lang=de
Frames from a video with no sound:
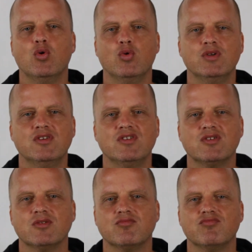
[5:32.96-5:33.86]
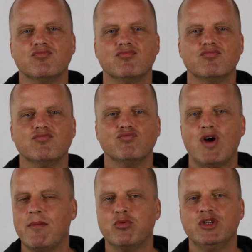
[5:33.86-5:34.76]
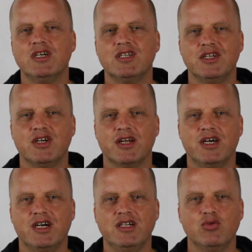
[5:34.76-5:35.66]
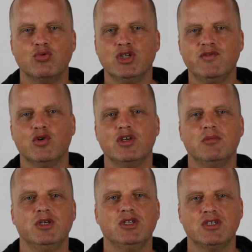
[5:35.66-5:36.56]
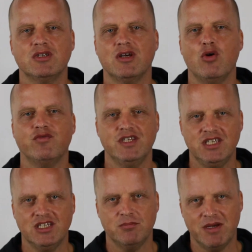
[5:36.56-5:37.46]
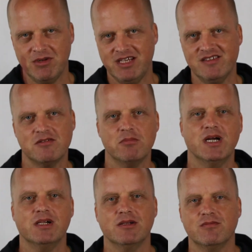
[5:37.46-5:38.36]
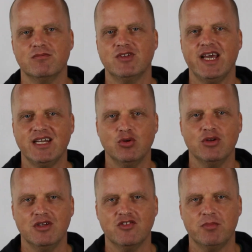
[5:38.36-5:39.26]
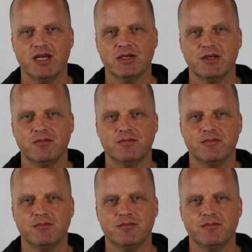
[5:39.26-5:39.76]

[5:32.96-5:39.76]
und abonniere den Kanal und ich freue mich auf dich beim nächsten Mal. Dein Jon Giersberg.